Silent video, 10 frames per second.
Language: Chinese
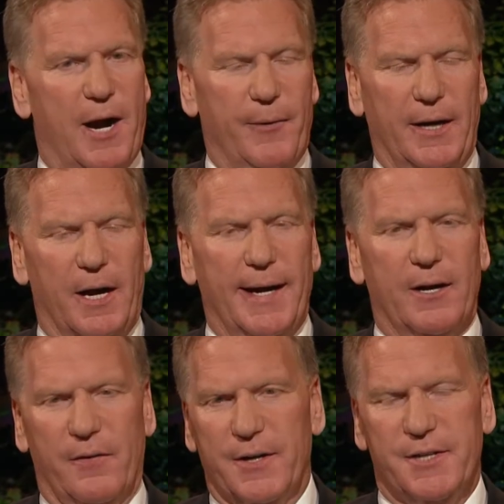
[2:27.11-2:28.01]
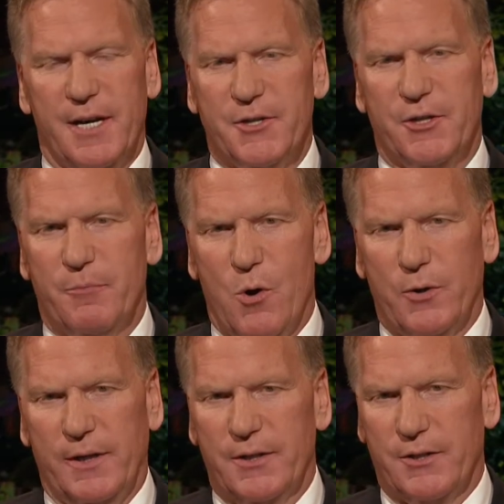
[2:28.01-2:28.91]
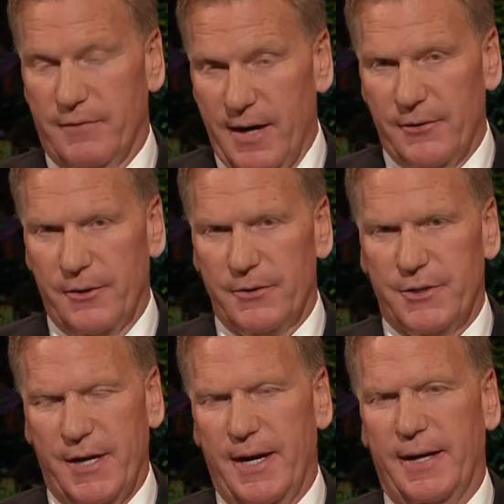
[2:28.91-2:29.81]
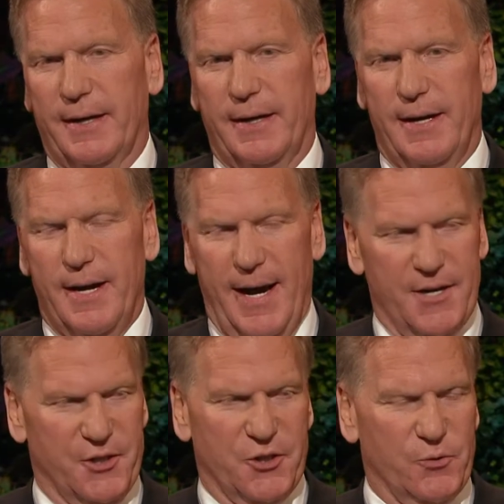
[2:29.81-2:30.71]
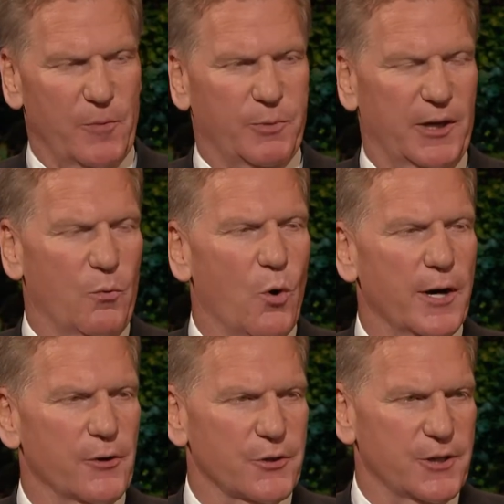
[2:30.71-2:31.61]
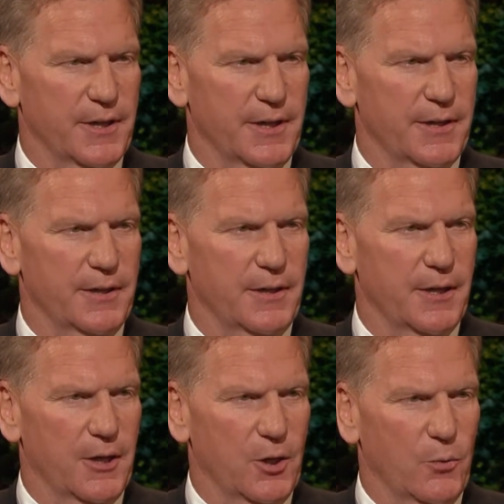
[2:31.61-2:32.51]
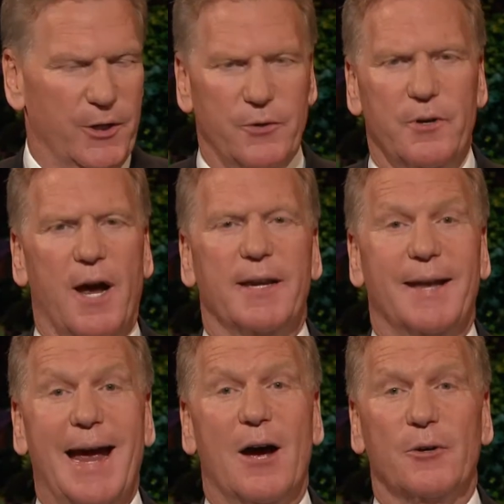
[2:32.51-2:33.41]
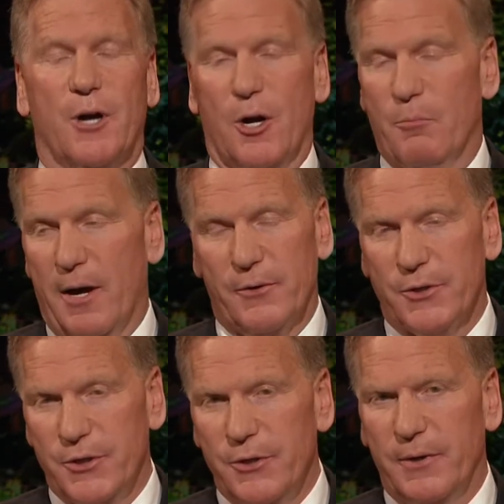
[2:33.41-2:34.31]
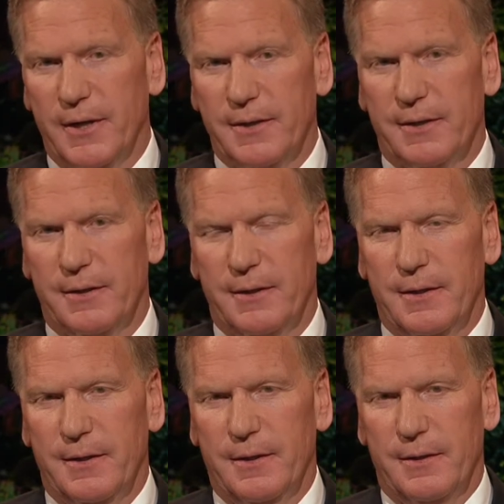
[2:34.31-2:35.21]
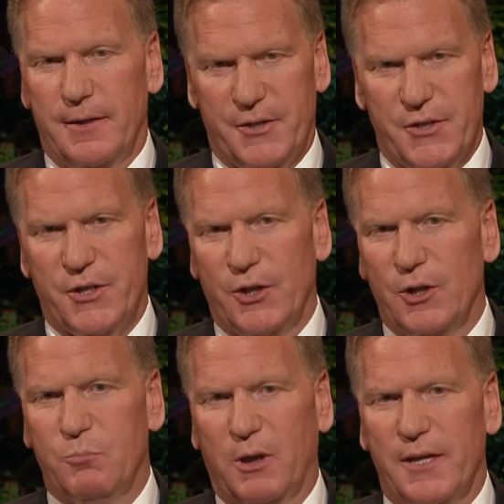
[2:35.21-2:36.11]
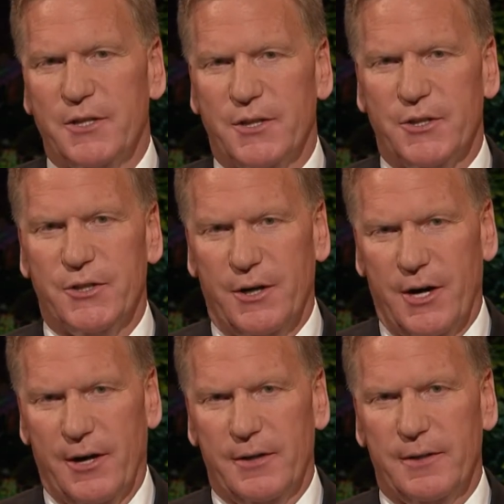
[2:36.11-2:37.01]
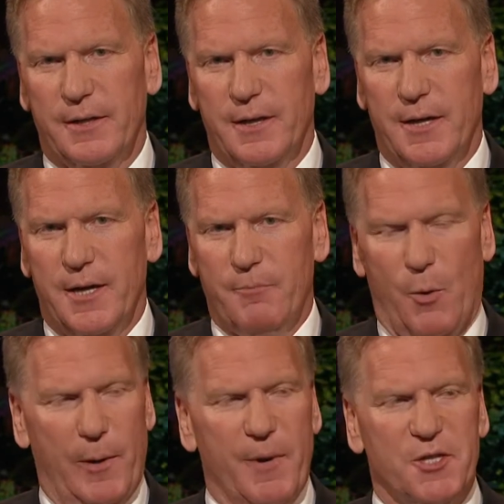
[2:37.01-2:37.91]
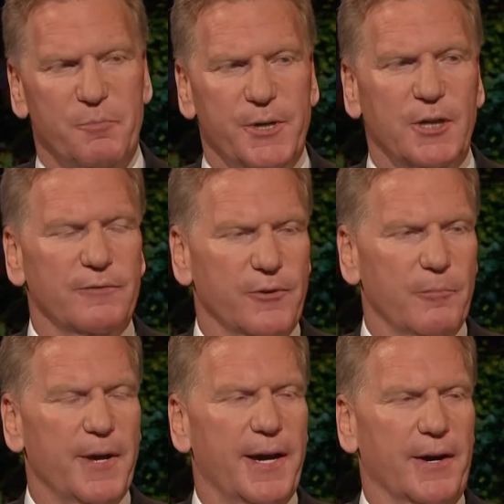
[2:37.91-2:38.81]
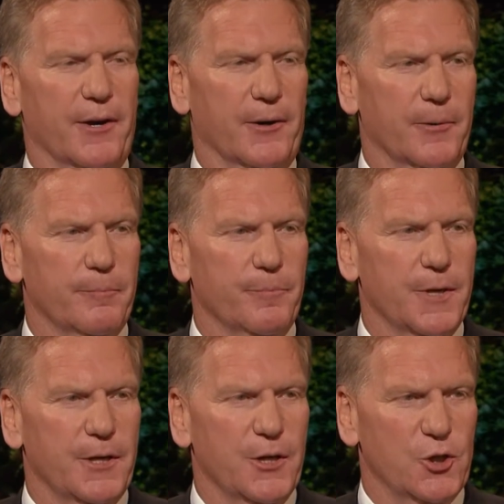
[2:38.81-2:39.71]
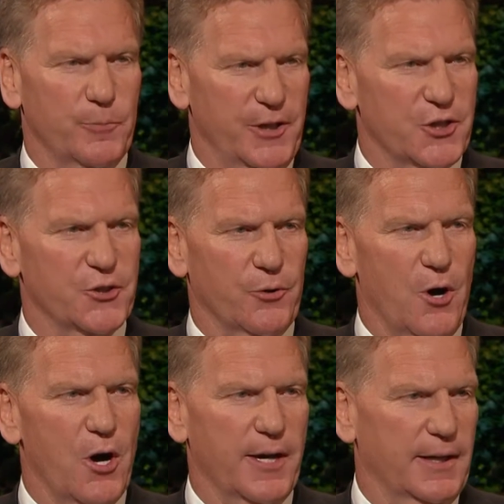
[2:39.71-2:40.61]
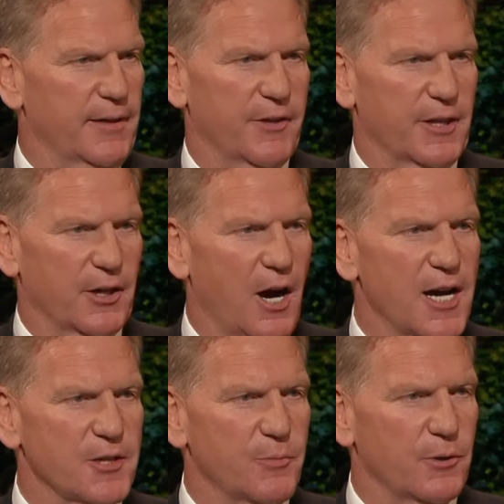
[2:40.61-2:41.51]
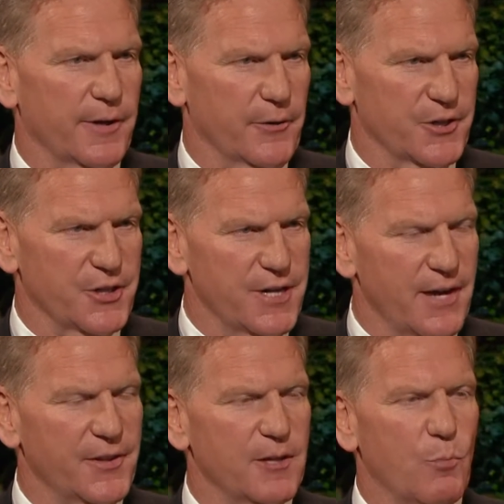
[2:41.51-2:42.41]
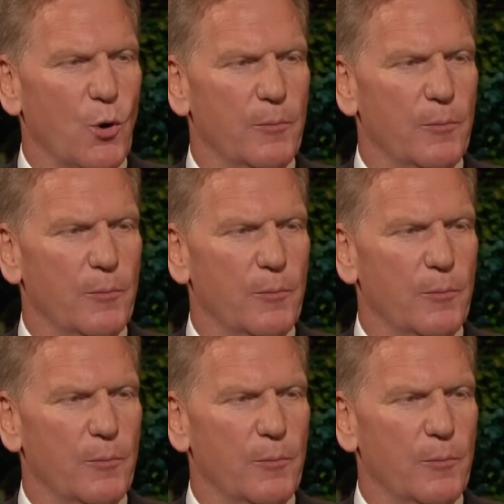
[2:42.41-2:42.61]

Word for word: 刚开始的时候，我们可能需要仰赖其他人的见证，就像青年战士一样。他们说：“我们不怀疑我们的母亲知道这道理。”这是很好的起点，但是我们必须在这个基础上继续进步。